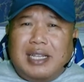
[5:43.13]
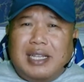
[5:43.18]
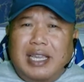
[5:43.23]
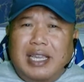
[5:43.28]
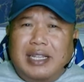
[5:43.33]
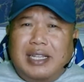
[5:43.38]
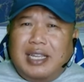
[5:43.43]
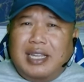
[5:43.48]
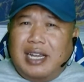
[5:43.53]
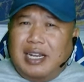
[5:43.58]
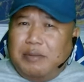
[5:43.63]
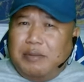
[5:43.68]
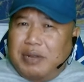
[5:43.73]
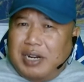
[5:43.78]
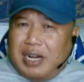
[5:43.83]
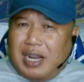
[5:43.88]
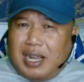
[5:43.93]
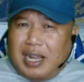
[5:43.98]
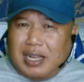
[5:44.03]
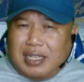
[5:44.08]
lain dari
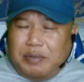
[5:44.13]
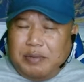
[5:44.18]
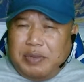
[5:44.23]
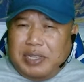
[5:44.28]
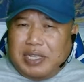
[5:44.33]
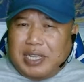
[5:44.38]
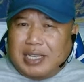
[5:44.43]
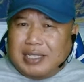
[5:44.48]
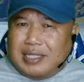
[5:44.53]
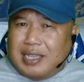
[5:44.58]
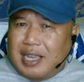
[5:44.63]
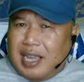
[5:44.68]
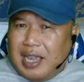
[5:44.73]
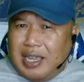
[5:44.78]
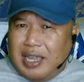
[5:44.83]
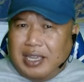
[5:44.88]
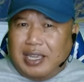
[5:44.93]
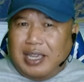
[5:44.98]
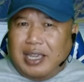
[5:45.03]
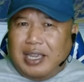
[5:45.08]
beraktivitas
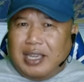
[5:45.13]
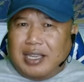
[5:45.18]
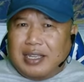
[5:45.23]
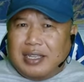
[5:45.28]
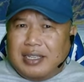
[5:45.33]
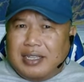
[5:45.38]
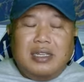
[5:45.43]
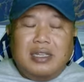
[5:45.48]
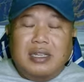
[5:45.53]
hiking.